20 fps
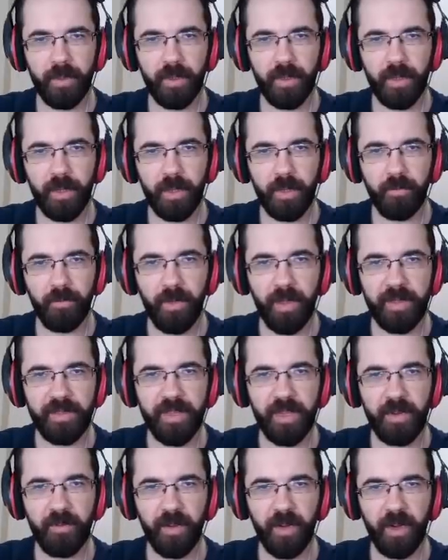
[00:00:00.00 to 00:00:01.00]
Heh,
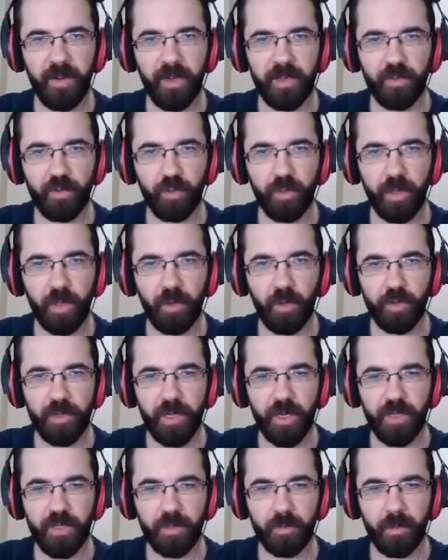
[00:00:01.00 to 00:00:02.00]
ventleri falan nasıl kullanıyoruz
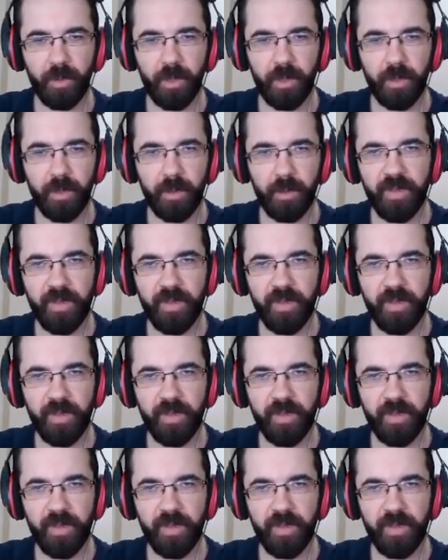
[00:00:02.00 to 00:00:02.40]
lan acaba?